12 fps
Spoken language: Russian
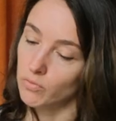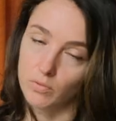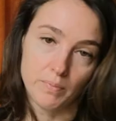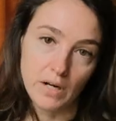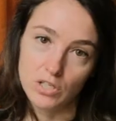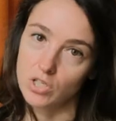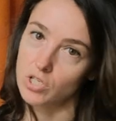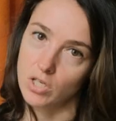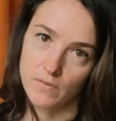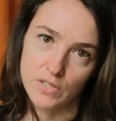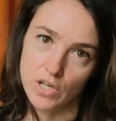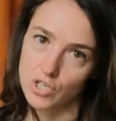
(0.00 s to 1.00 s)
вот
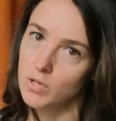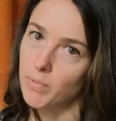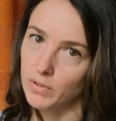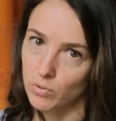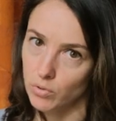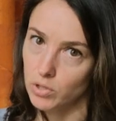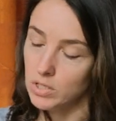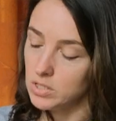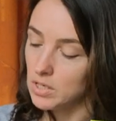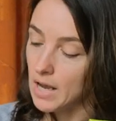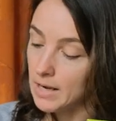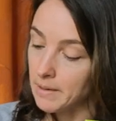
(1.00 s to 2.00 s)
практически все очки подходят
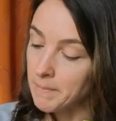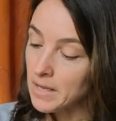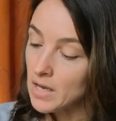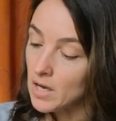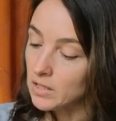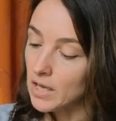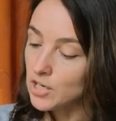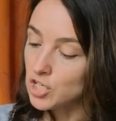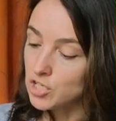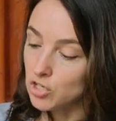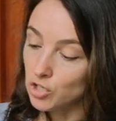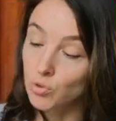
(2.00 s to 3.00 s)
идеально.
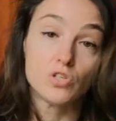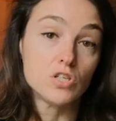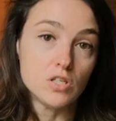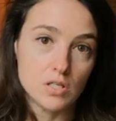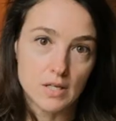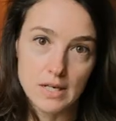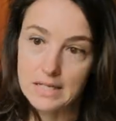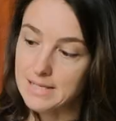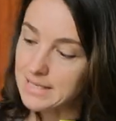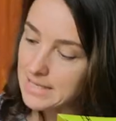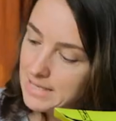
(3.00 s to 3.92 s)
Также что здесь интересно?